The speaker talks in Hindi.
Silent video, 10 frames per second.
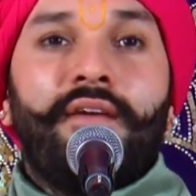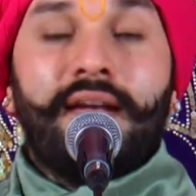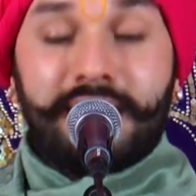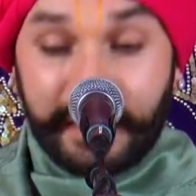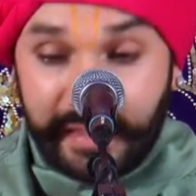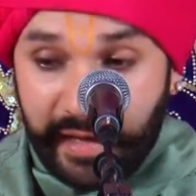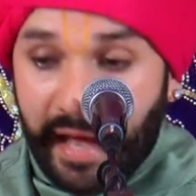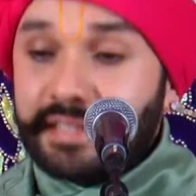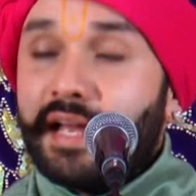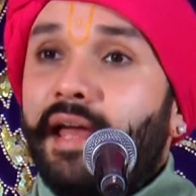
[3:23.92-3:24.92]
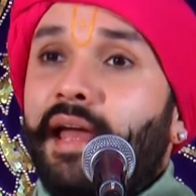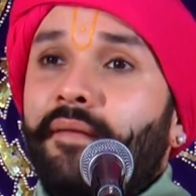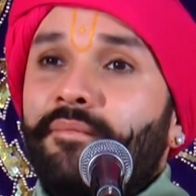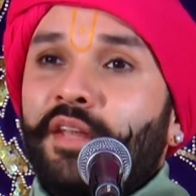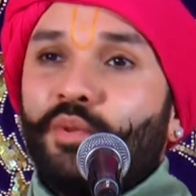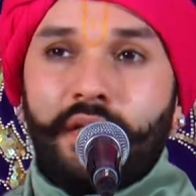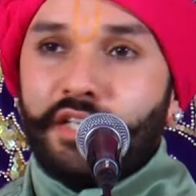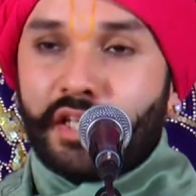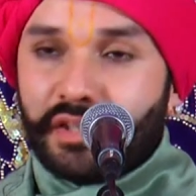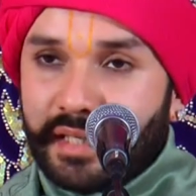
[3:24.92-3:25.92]
वैसे देखा जाए तो यह
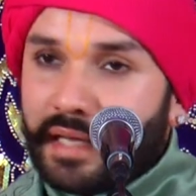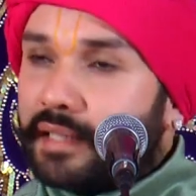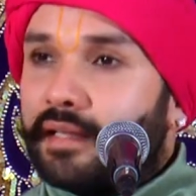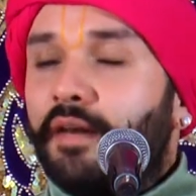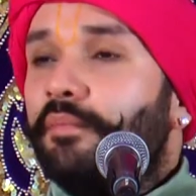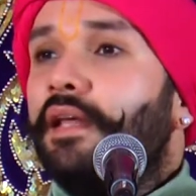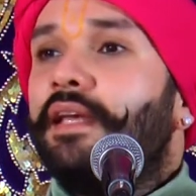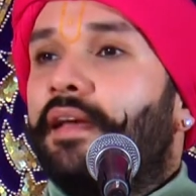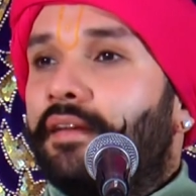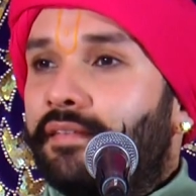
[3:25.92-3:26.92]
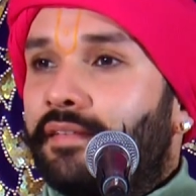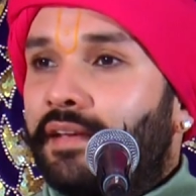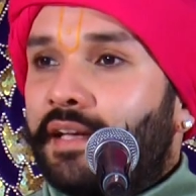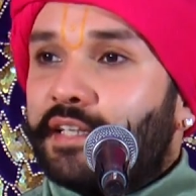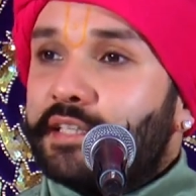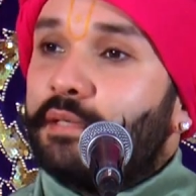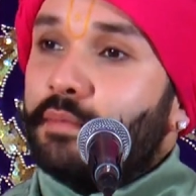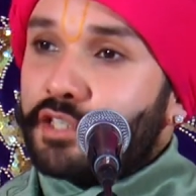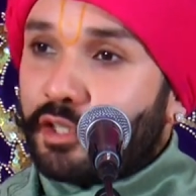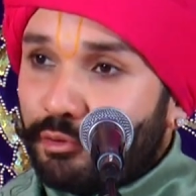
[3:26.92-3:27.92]
क्षत्रिय का धर्म नहीं है कि जिस
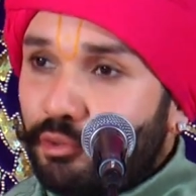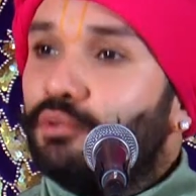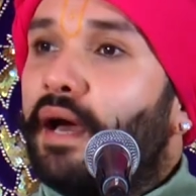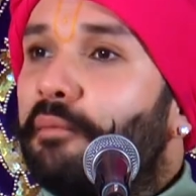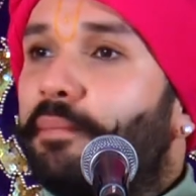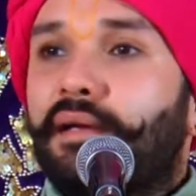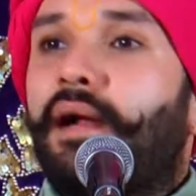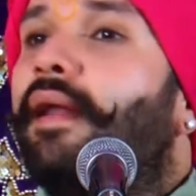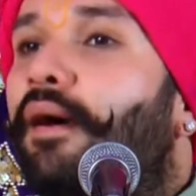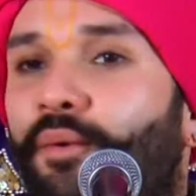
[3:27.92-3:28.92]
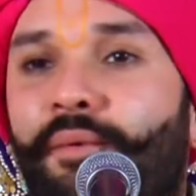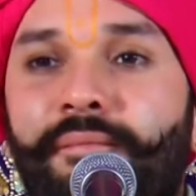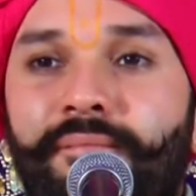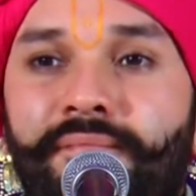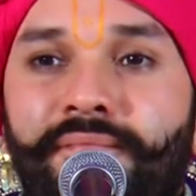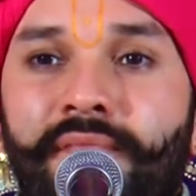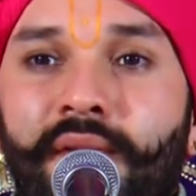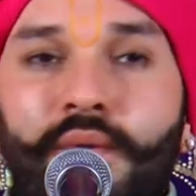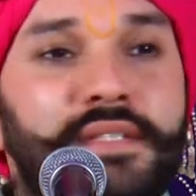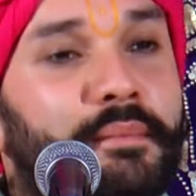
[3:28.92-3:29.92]
समय शत्रु द्वार पर खड़ा हो
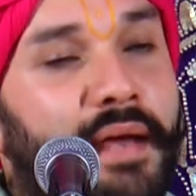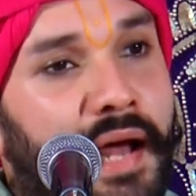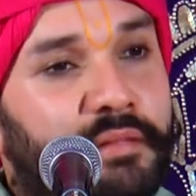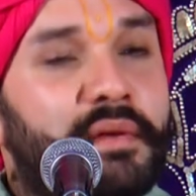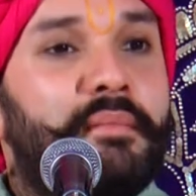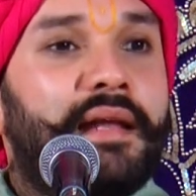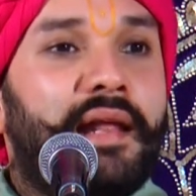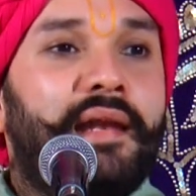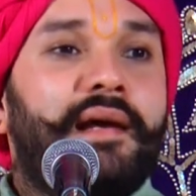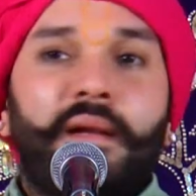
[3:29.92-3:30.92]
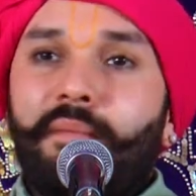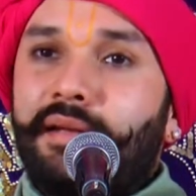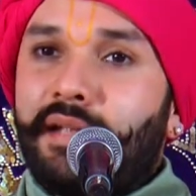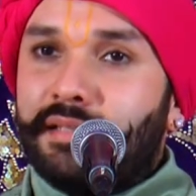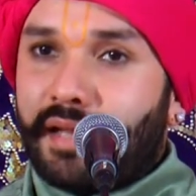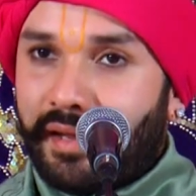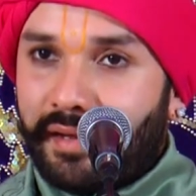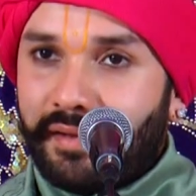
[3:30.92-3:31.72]
उस समय हाथ में माला लेकर बैठा जाए